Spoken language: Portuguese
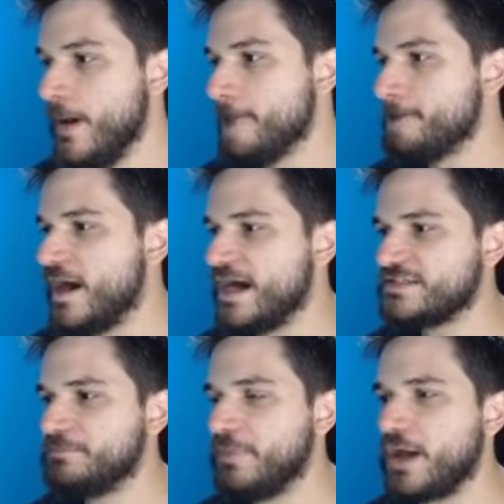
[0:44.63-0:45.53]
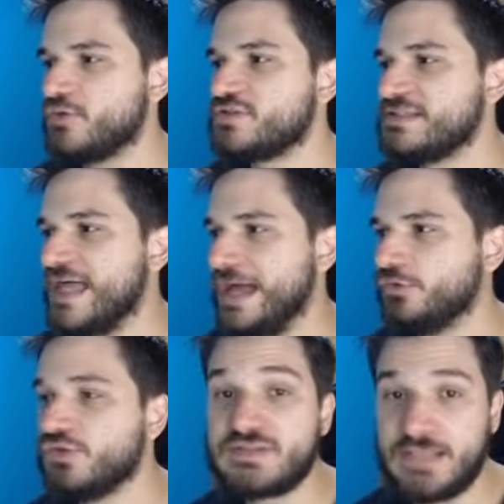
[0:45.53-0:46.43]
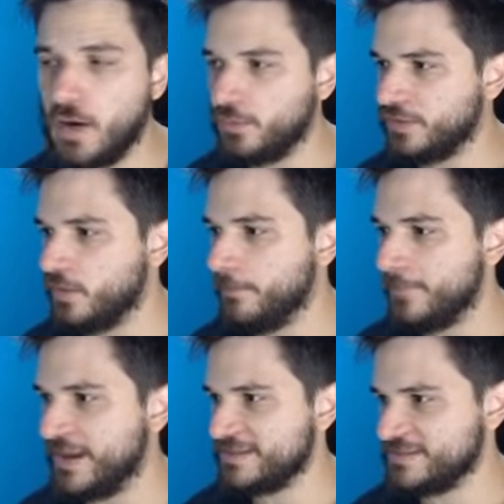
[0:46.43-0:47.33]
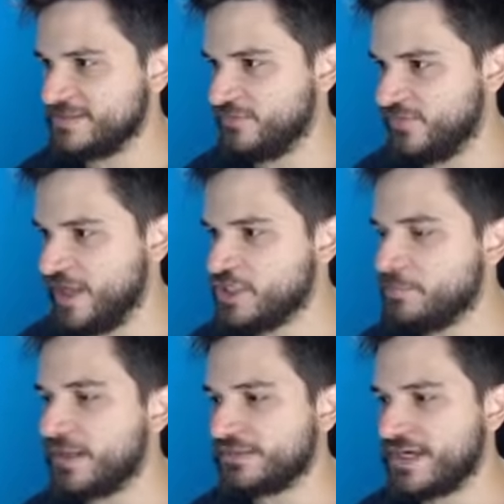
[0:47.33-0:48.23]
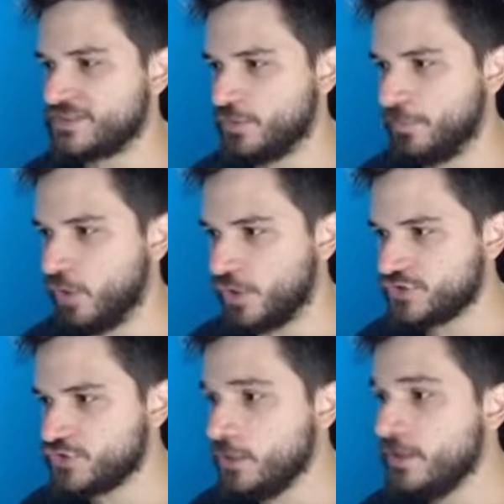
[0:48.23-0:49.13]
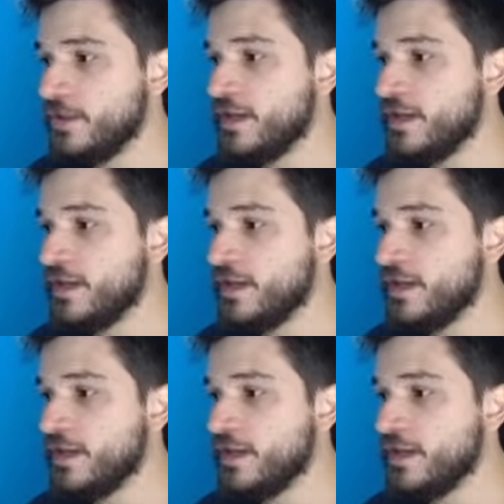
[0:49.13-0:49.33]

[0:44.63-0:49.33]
Mas para os lados, não. Então, pra frente, pra trás eu posso.